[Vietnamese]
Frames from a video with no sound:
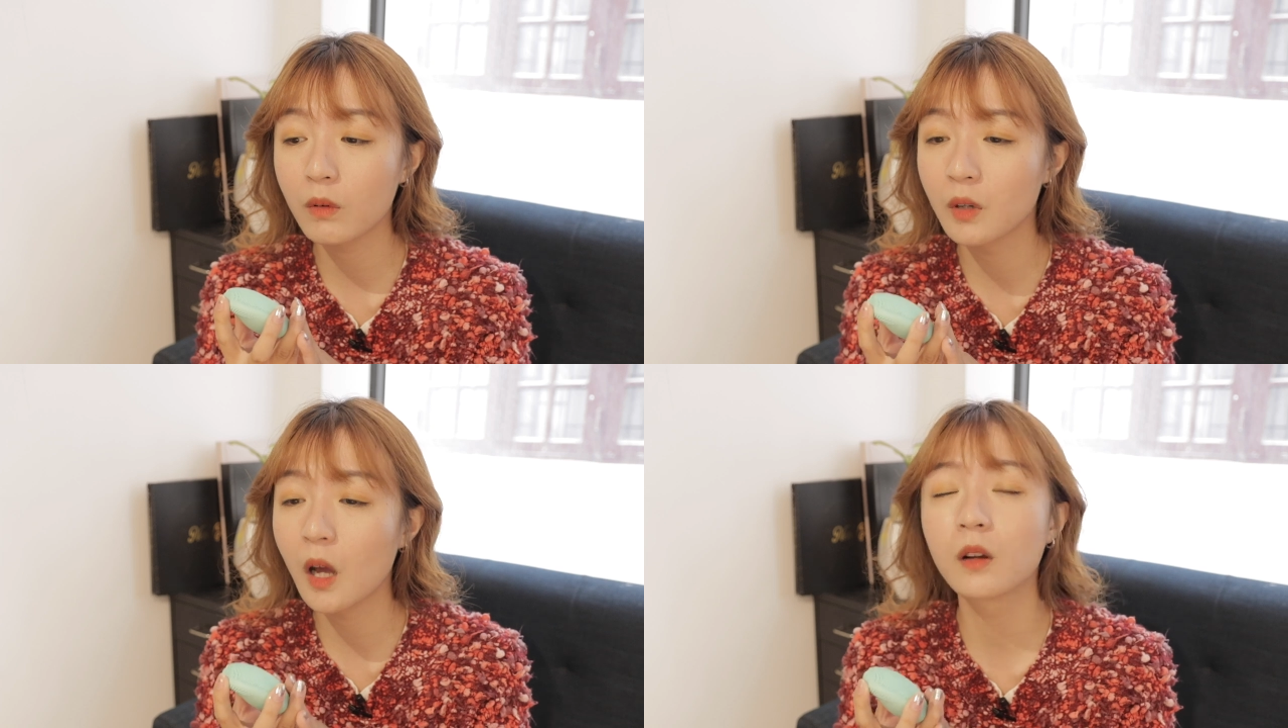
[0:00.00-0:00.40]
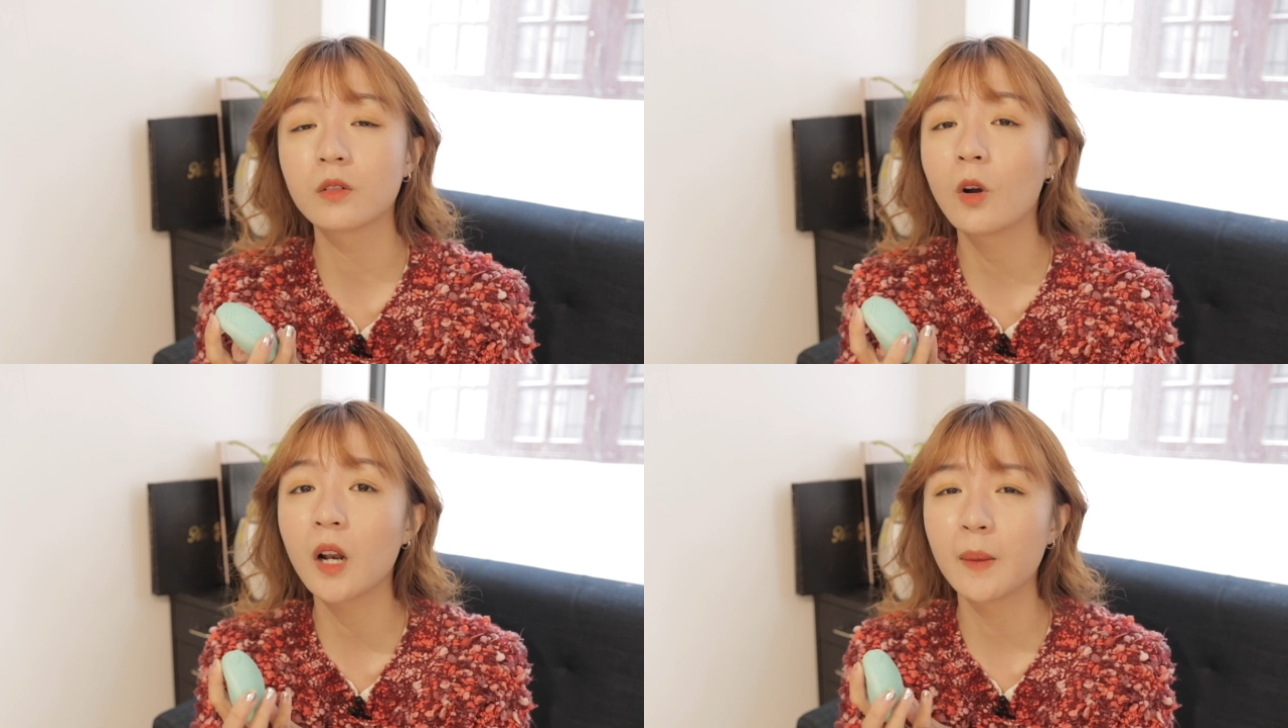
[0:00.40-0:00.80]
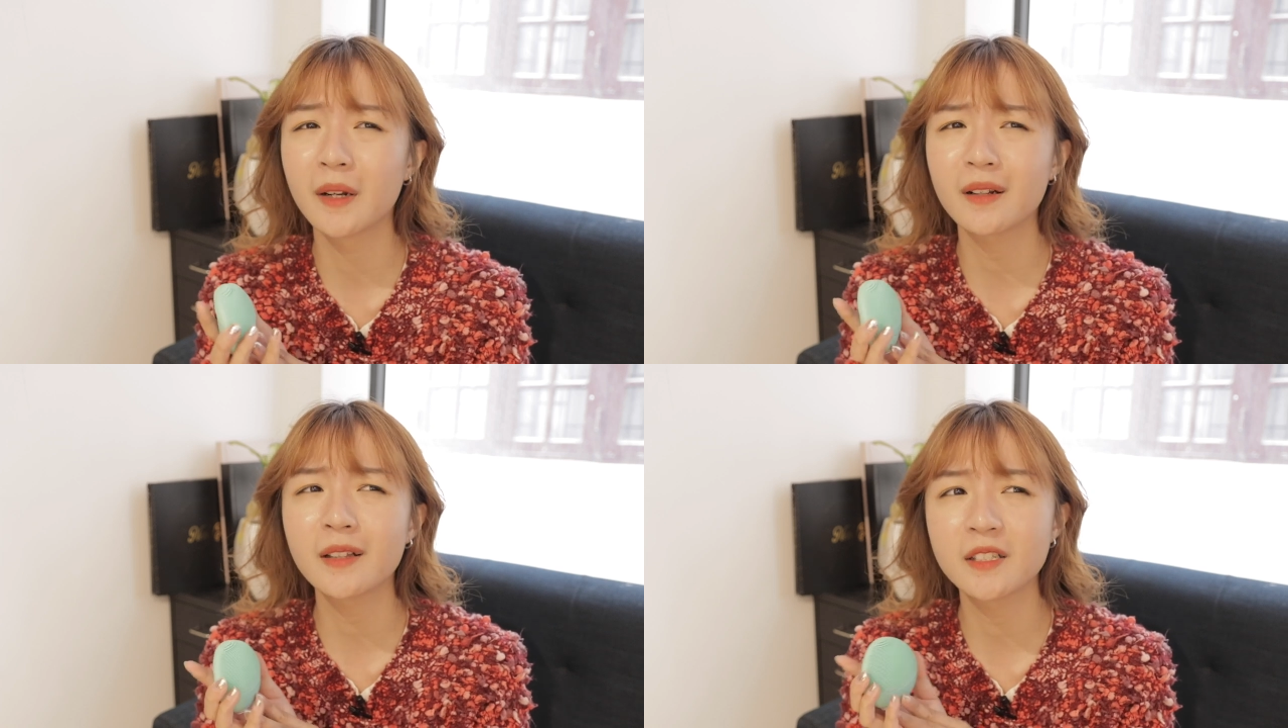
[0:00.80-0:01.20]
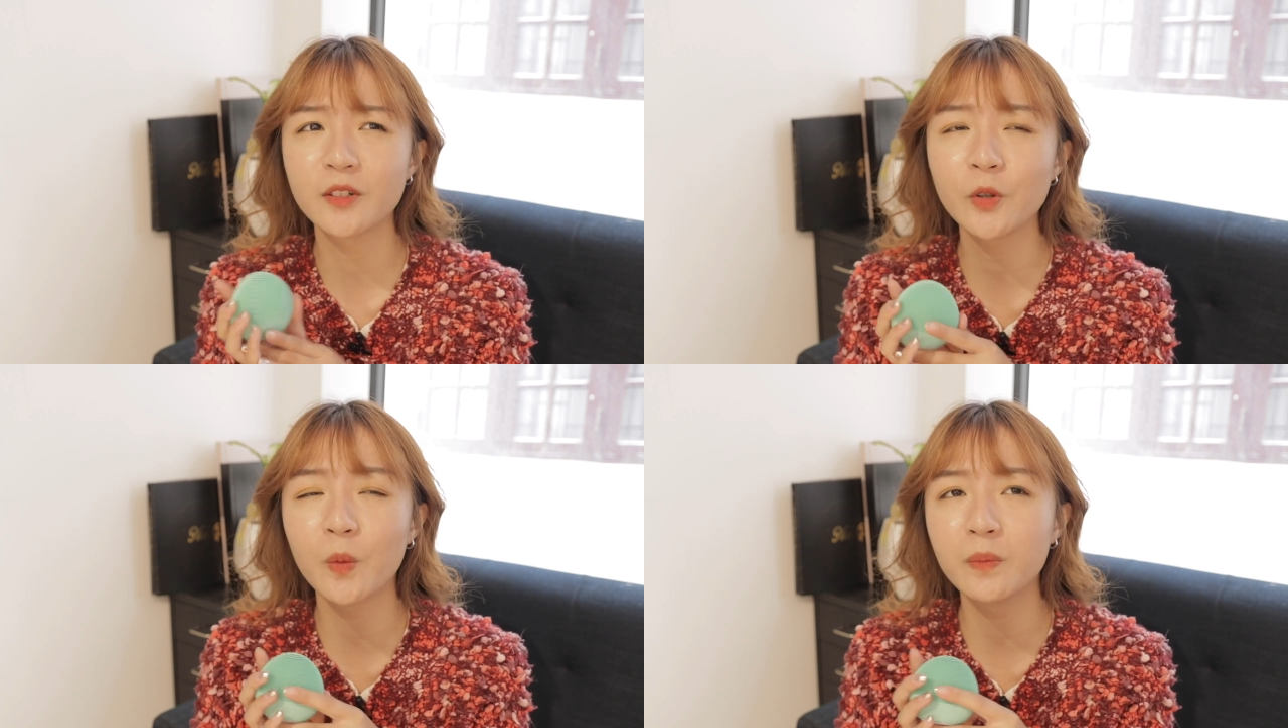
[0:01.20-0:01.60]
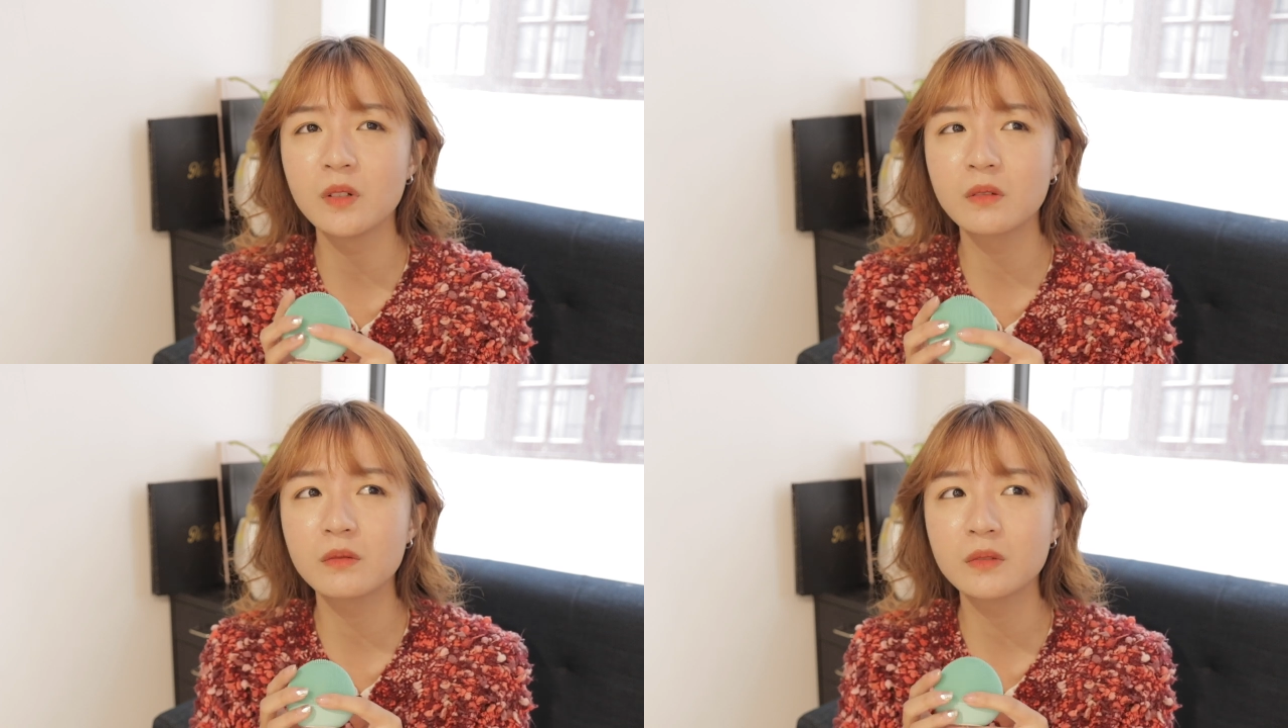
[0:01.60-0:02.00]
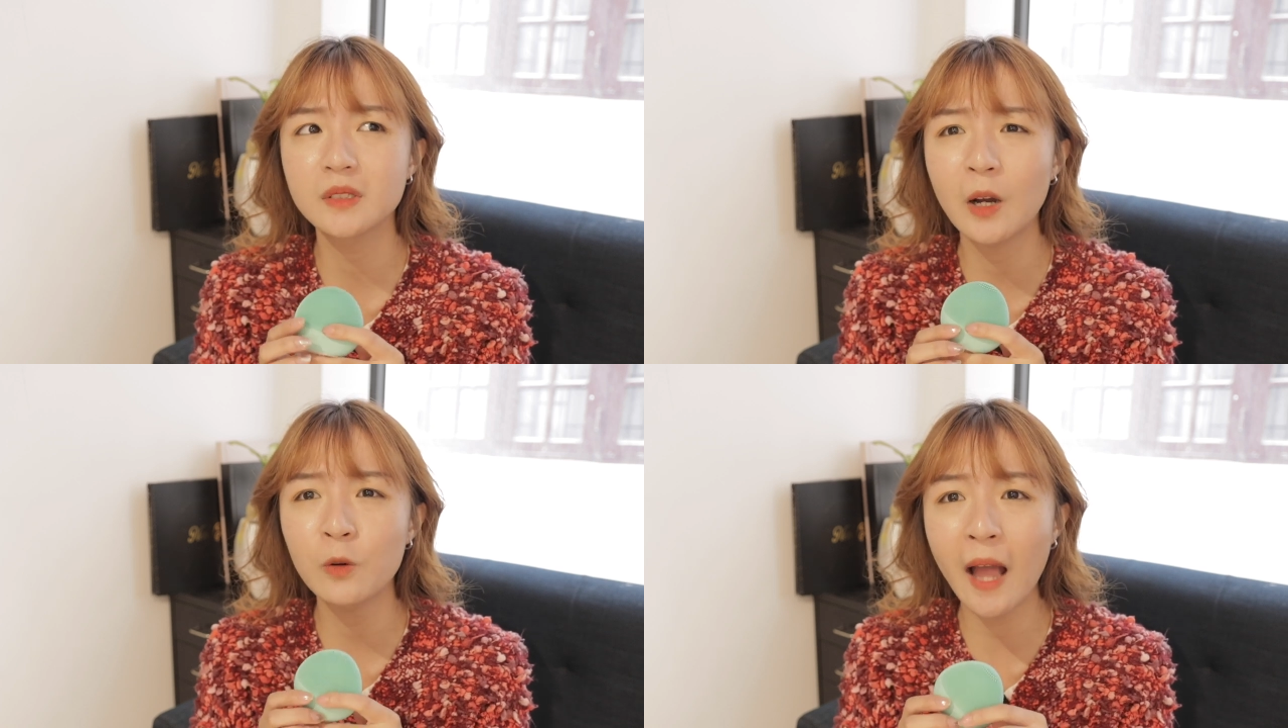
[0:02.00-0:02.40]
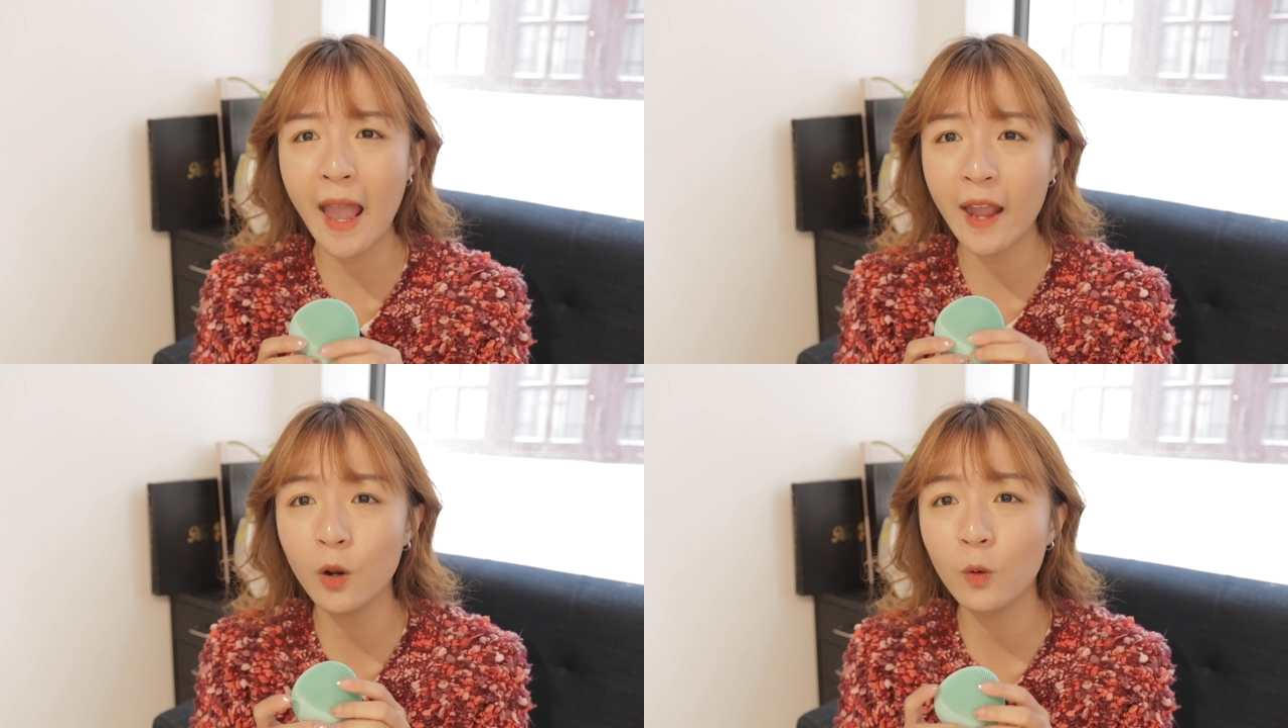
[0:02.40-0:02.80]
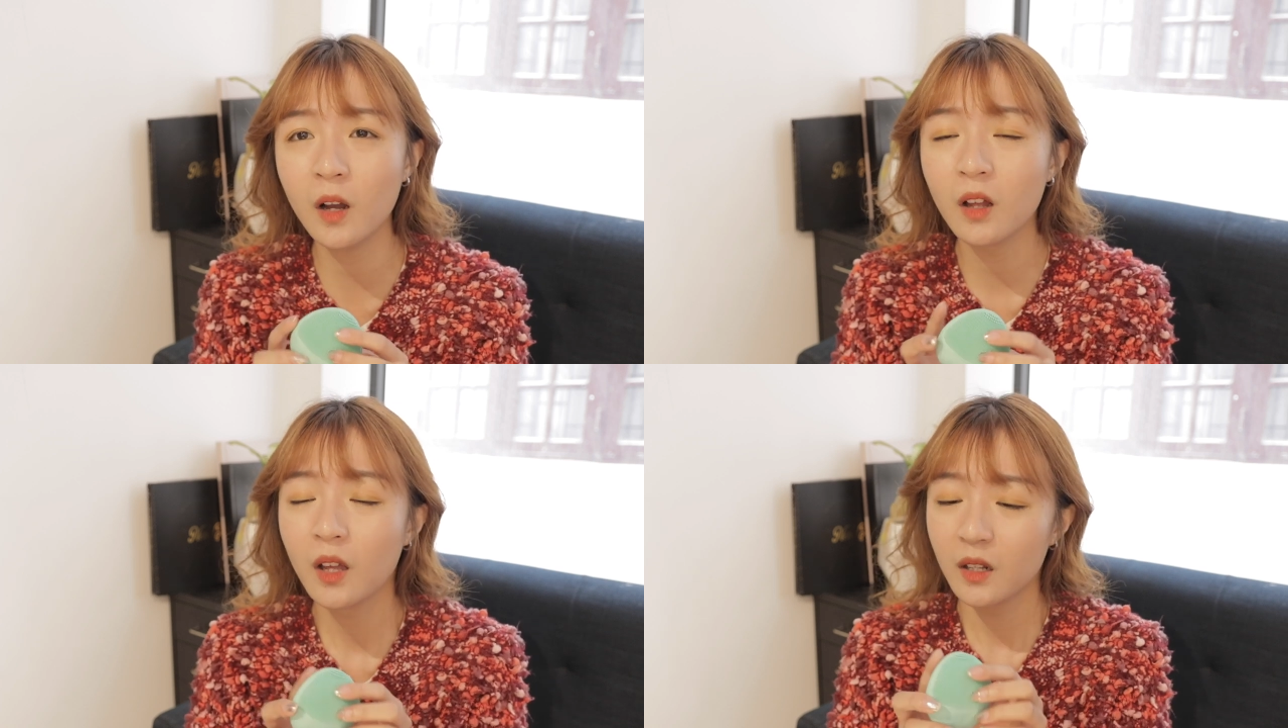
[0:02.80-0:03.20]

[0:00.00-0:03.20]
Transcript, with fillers: lần thôi là mình có thể sử dụng được sáu tháng luôn á.